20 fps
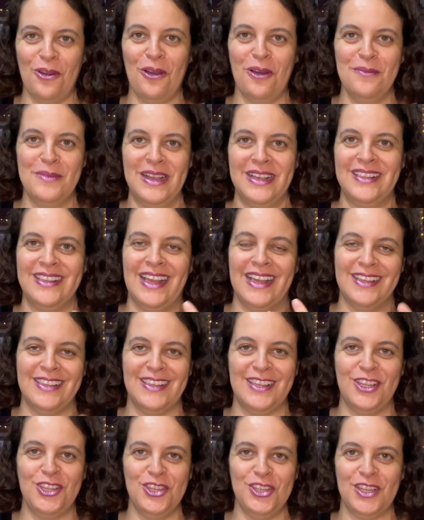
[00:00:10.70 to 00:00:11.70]
comecei a
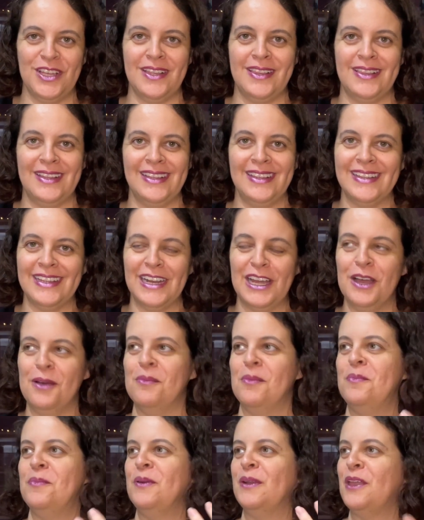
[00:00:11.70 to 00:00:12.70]
assistir esse
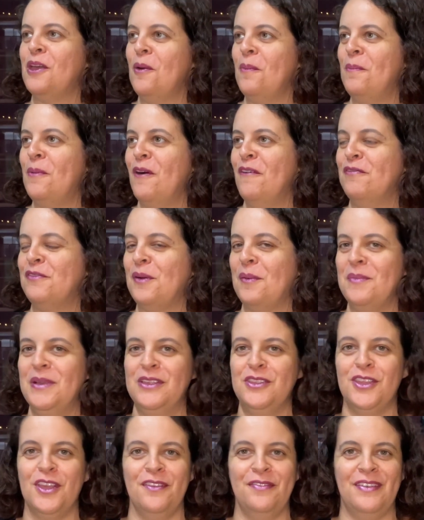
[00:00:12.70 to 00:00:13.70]
drama porque o povo
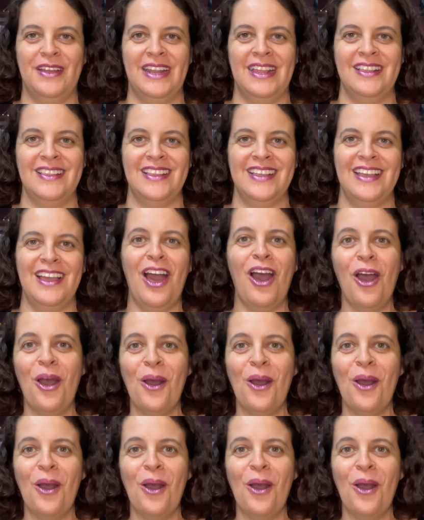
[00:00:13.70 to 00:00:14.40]
começou a falar assim: